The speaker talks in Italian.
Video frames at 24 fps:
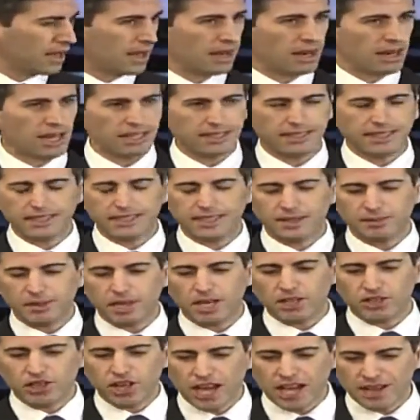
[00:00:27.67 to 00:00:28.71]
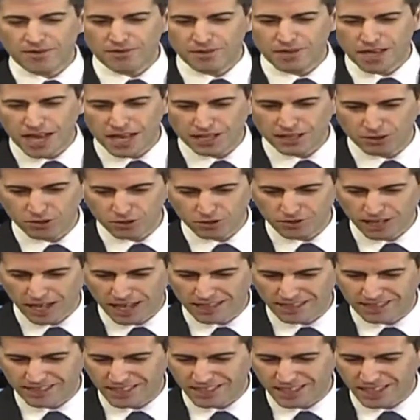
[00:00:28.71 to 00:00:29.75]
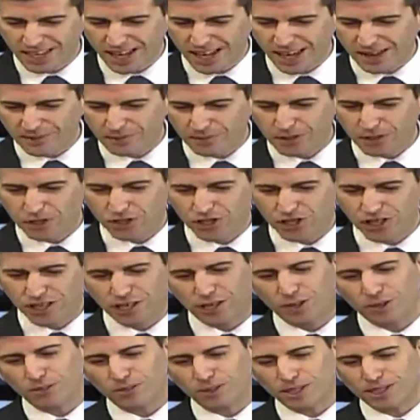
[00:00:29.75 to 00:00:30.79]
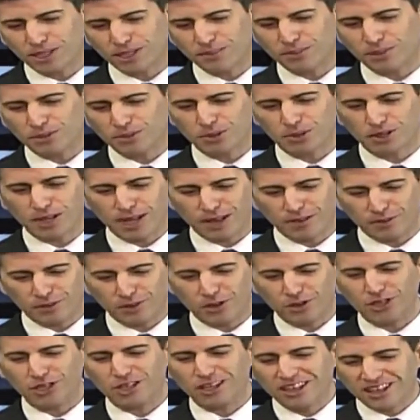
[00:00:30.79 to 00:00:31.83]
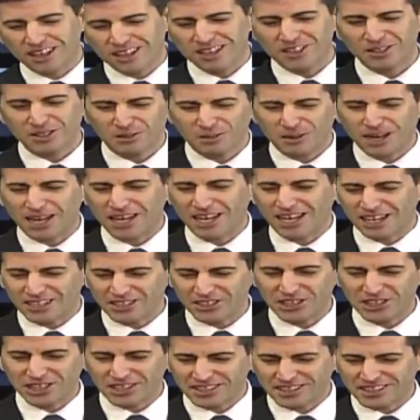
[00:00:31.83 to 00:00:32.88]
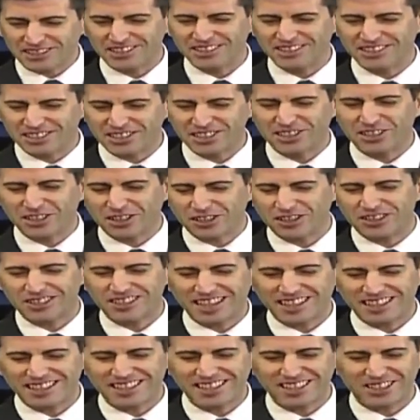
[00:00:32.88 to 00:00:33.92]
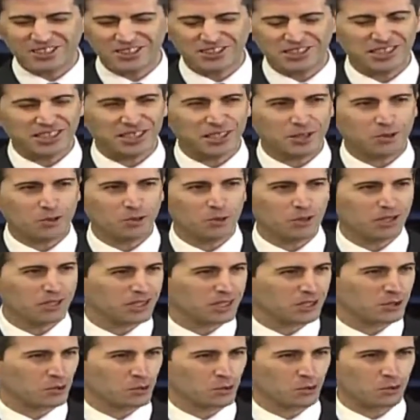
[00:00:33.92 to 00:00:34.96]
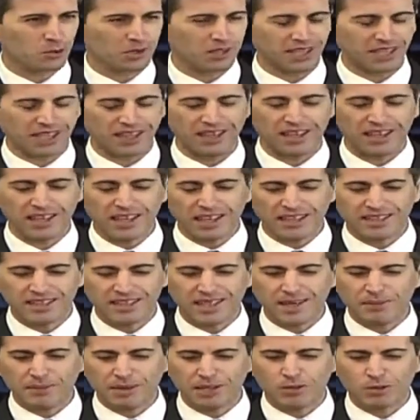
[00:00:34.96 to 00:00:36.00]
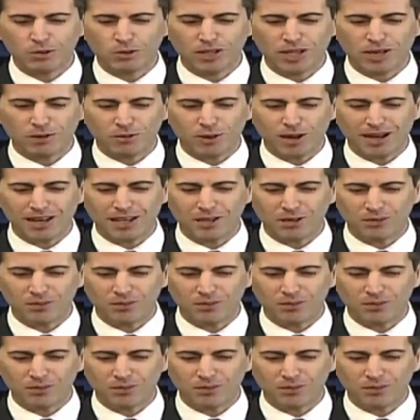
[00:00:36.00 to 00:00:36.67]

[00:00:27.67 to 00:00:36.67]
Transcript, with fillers: Allora, senti, mi hai già inviato tanti grafici e come sempre i tuoi grafici, insomma, ci sono tante cose di cui discutere. Dimmi tu da quale